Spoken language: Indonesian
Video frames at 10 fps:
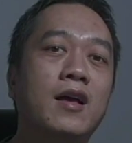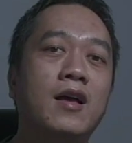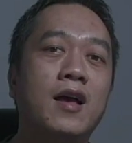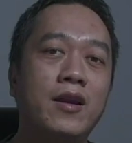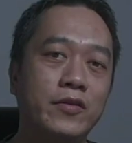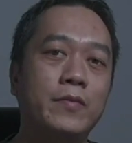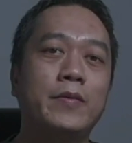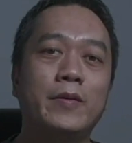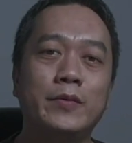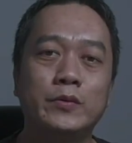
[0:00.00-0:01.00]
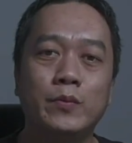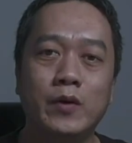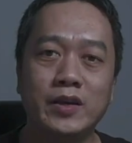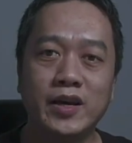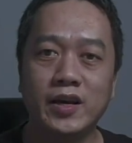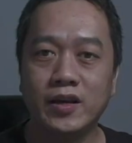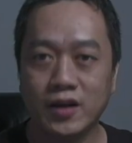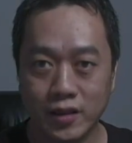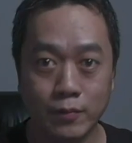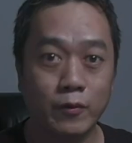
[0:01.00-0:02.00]
Halo teman-teman semuanya,
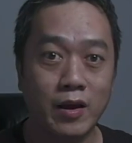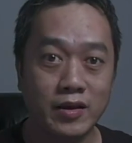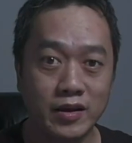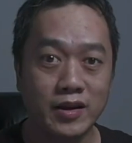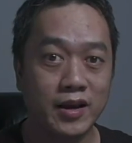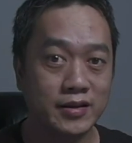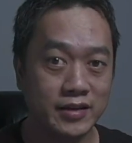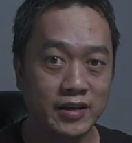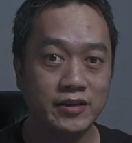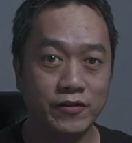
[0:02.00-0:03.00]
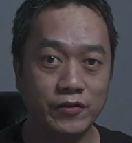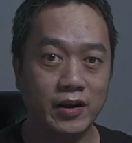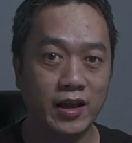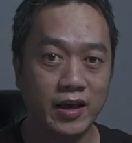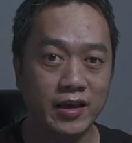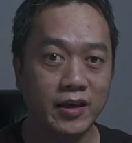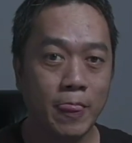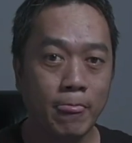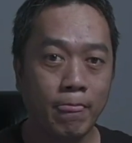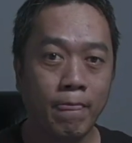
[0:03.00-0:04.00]
ketemu lagi dengan saya Jeffrey Lai.
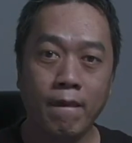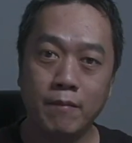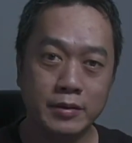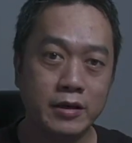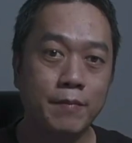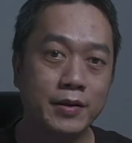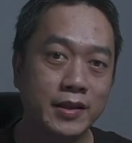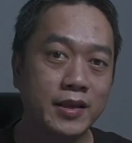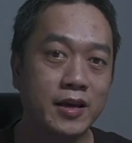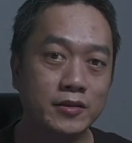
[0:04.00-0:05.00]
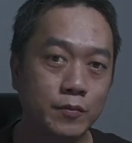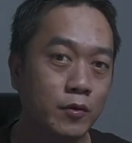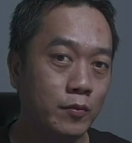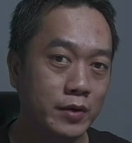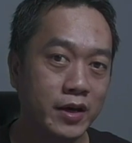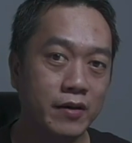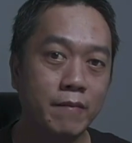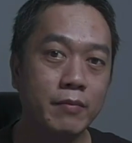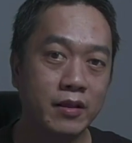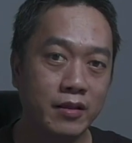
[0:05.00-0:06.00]
Menjawab pertanyaan sebelumnya,
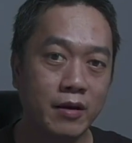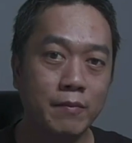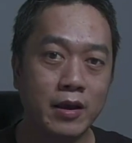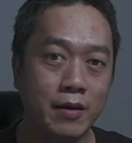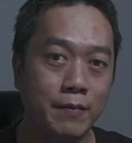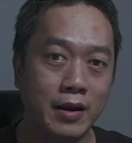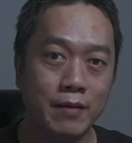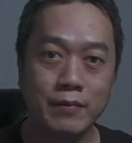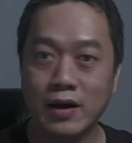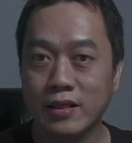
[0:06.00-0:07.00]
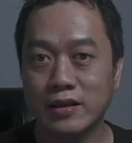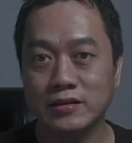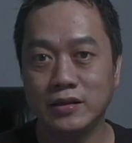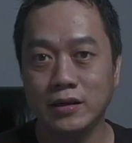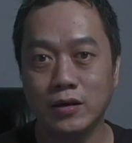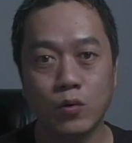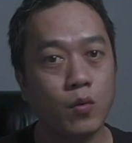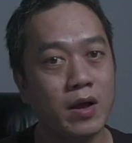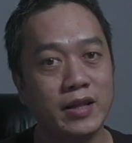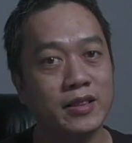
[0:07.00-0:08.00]
tentang bagaimana mengatasi
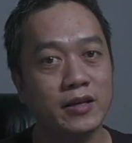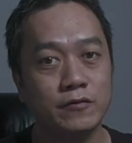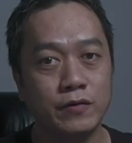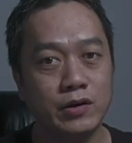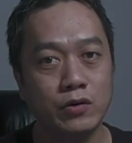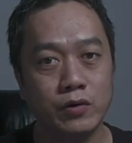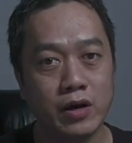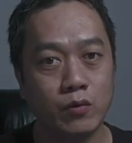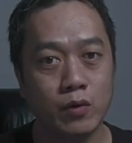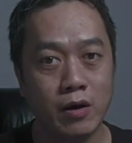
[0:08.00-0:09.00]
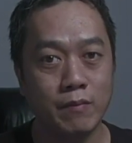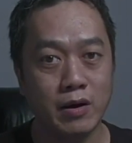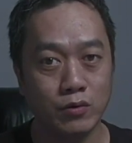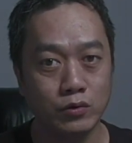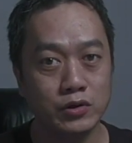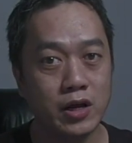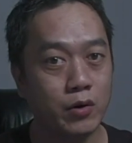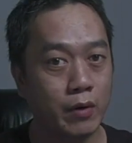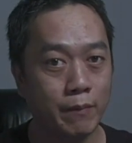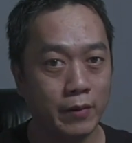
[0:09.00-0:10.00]
kualitas video yang kurang bagus dari
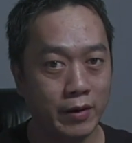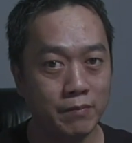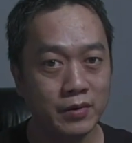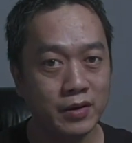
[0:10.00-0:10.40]
webcam